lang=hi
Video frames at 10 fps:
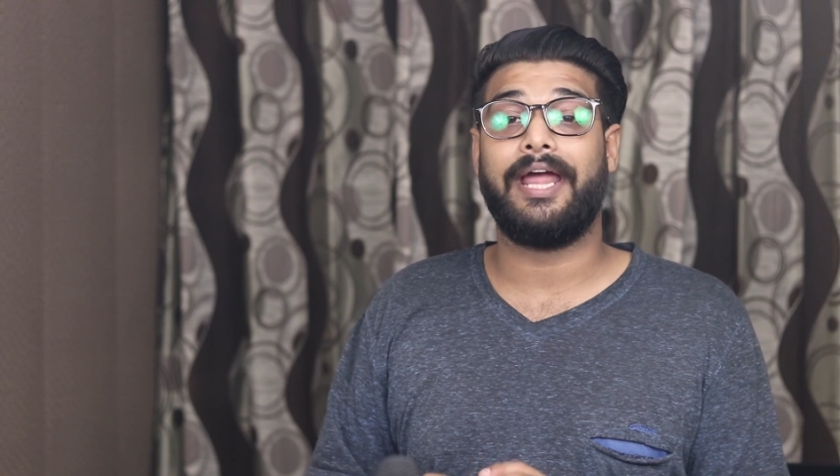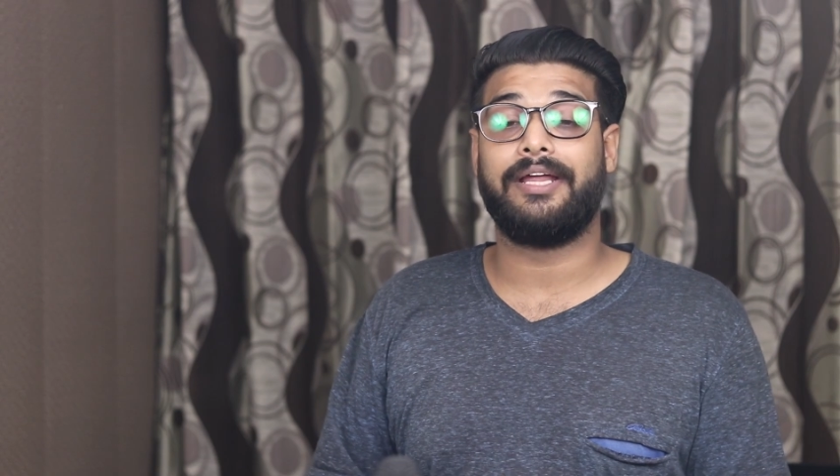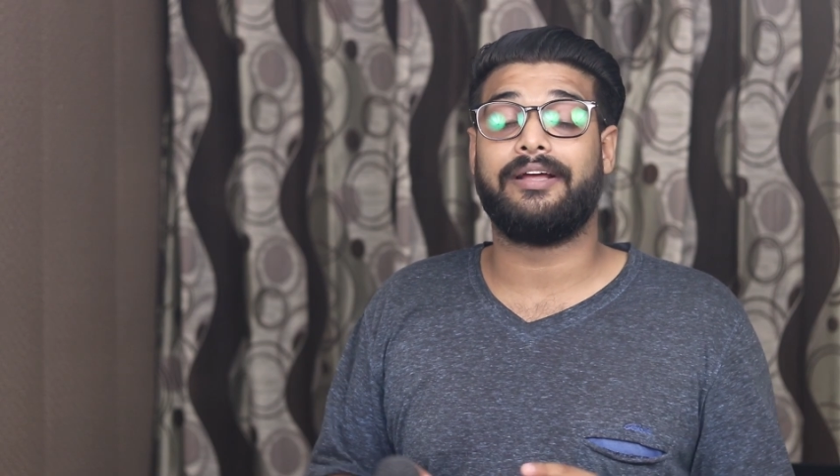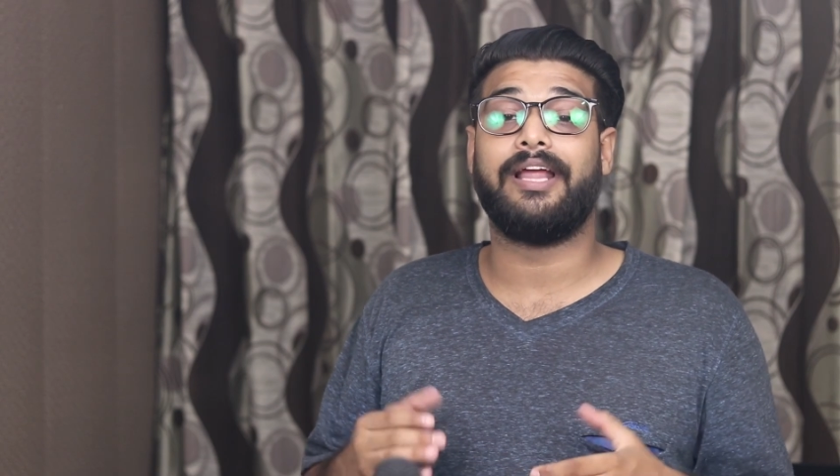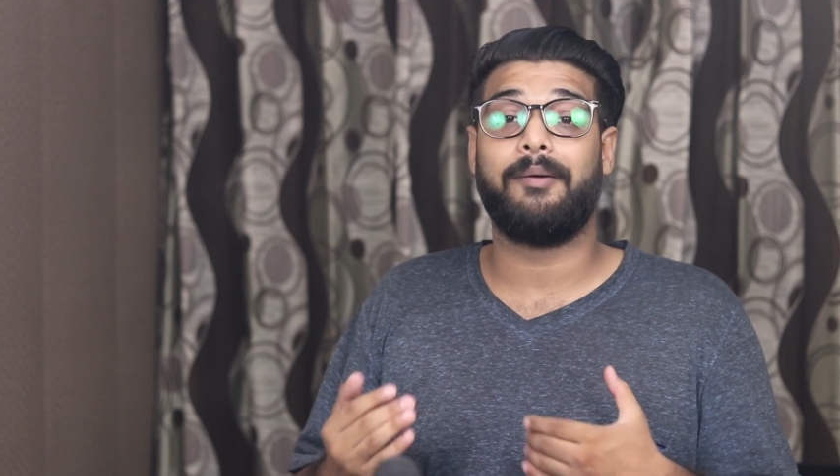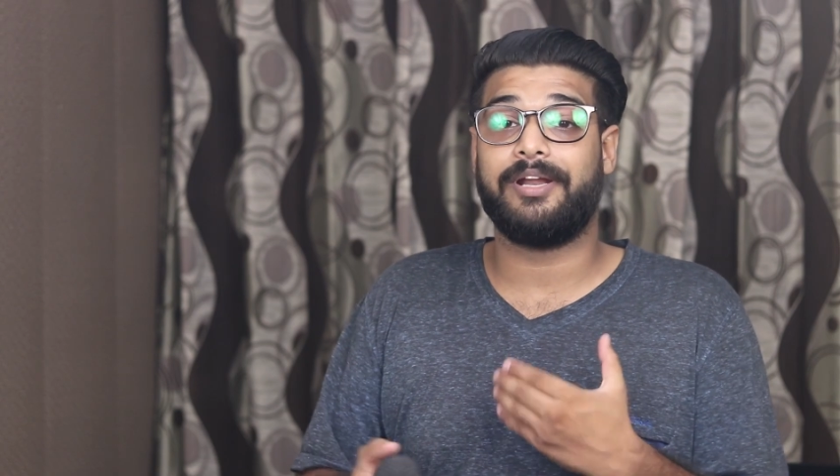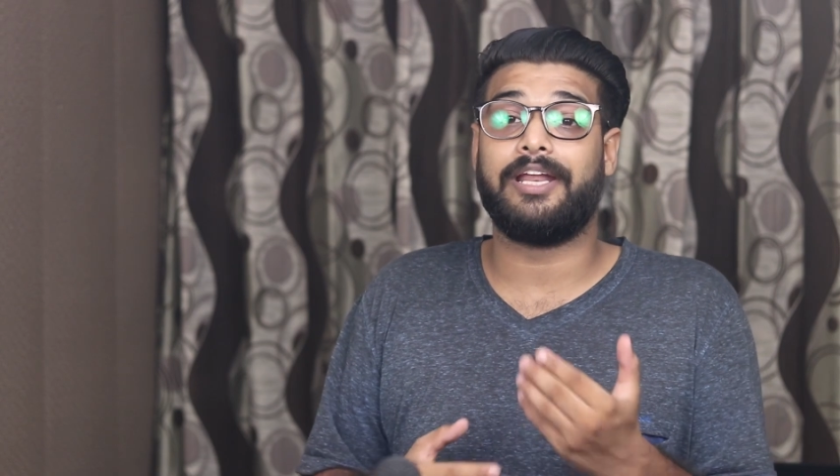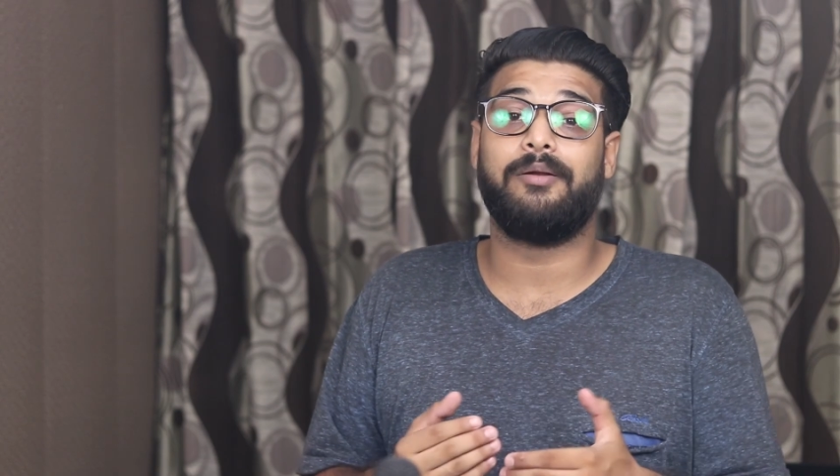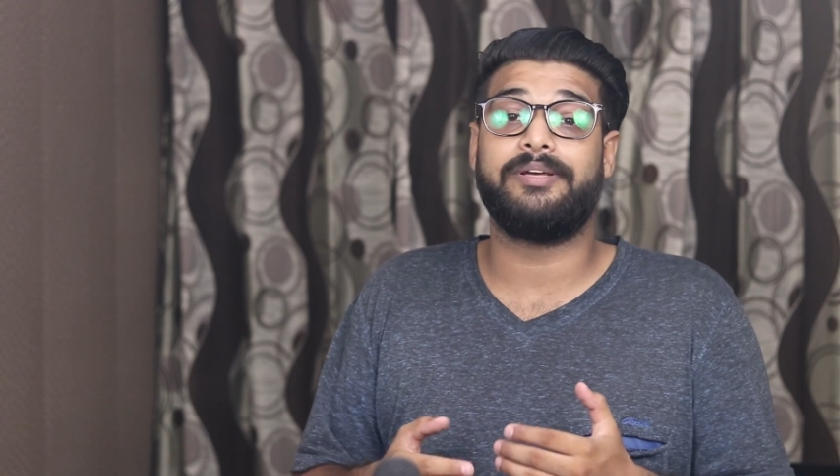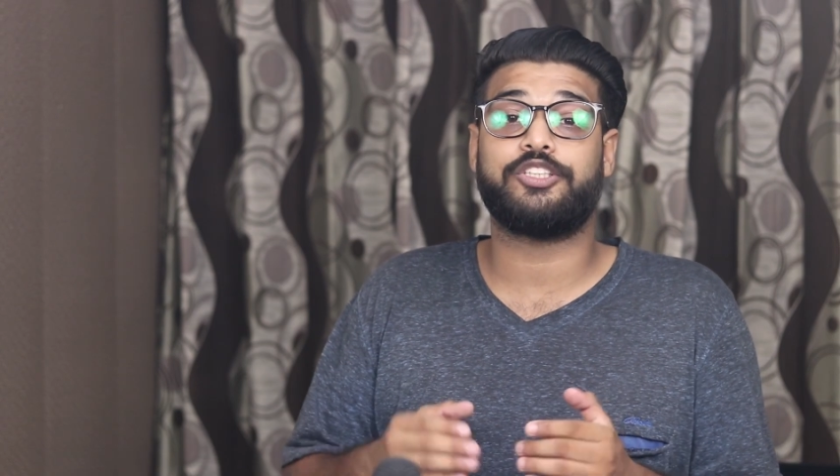आई यहाँ पे
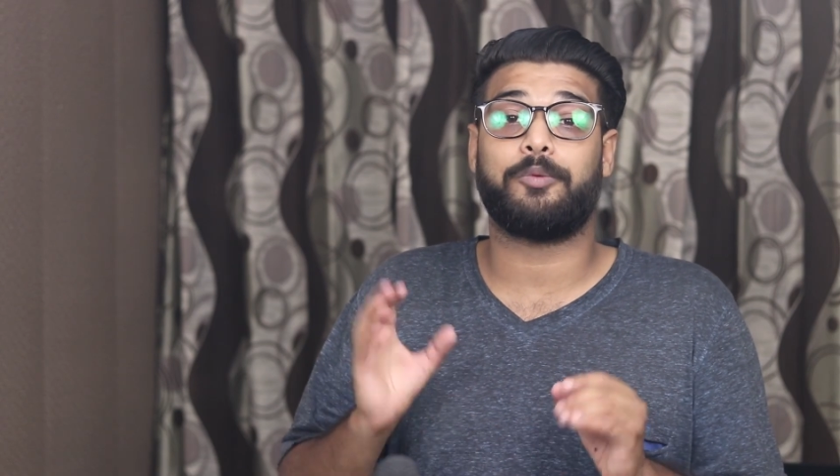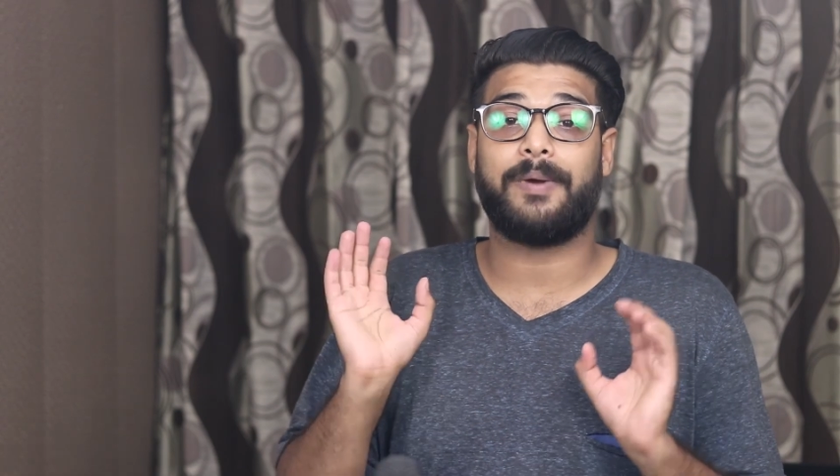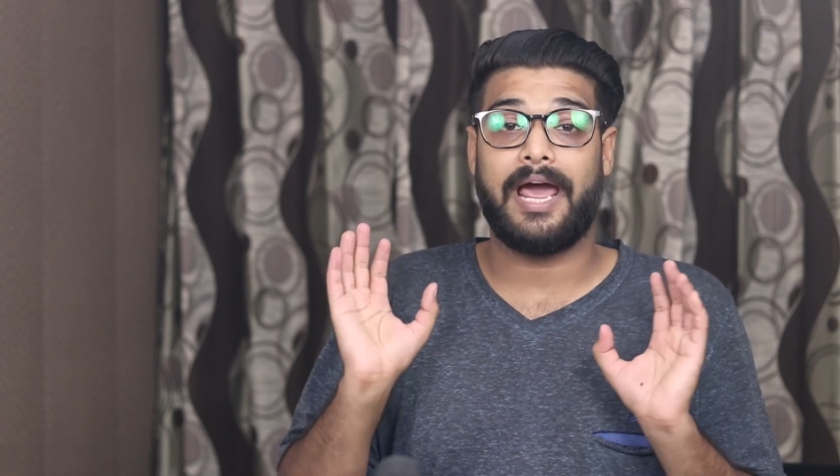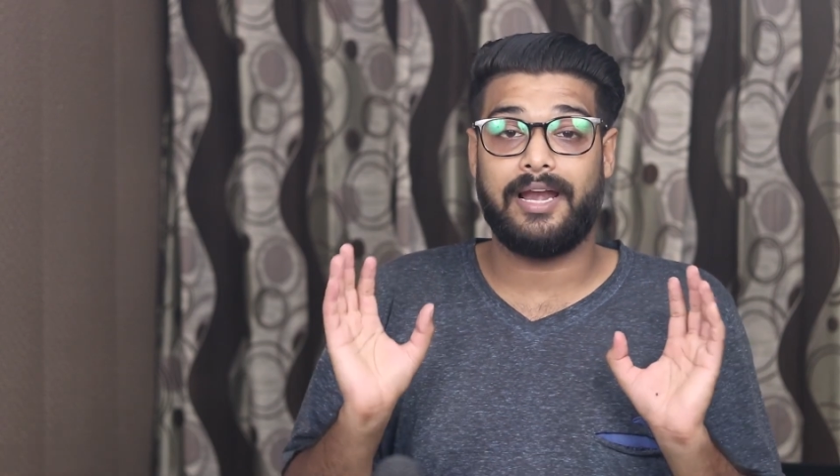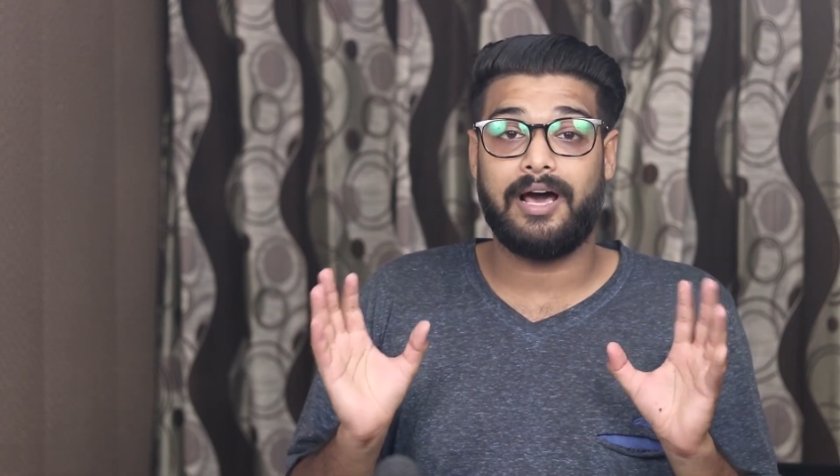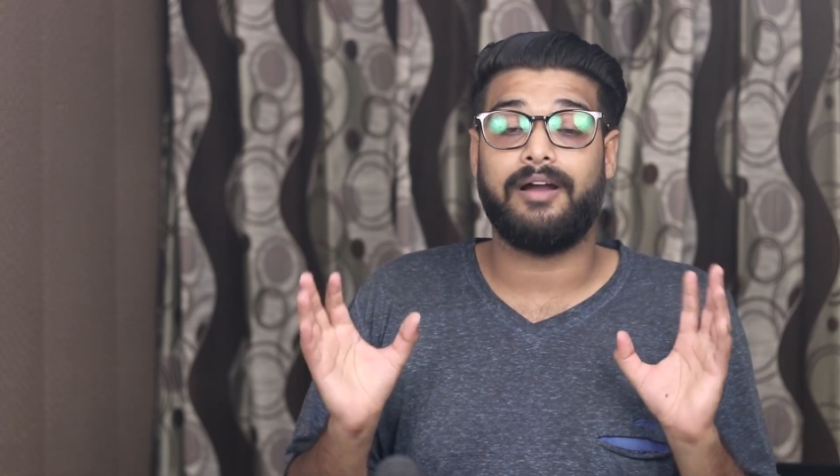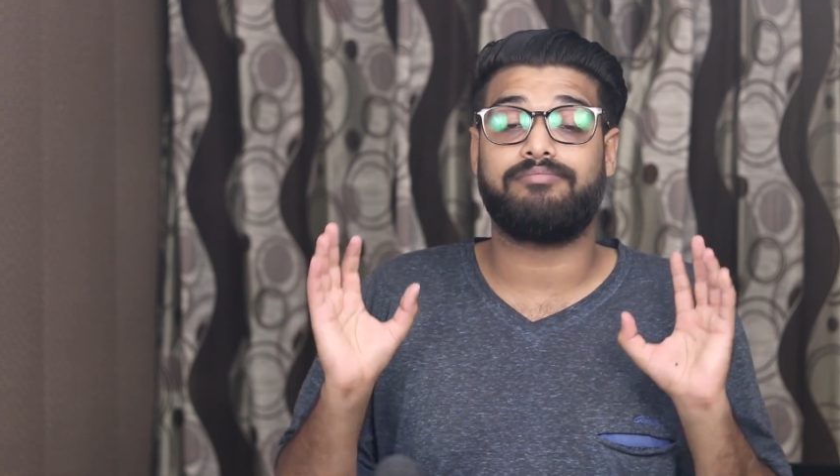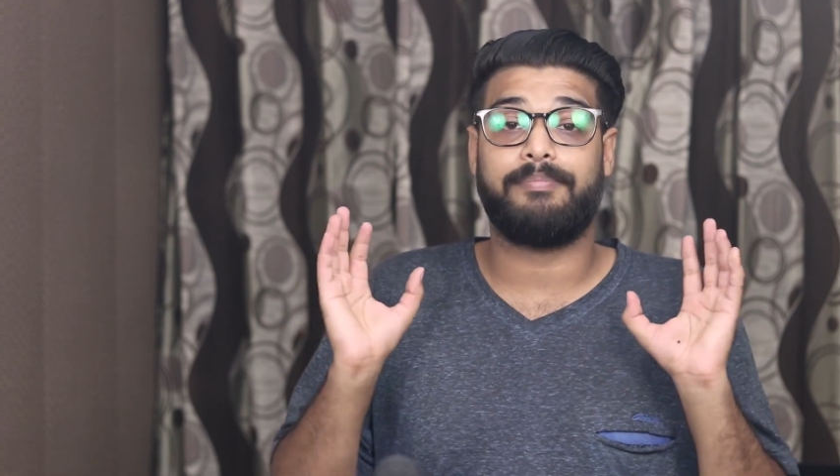रियलमी का जो पहला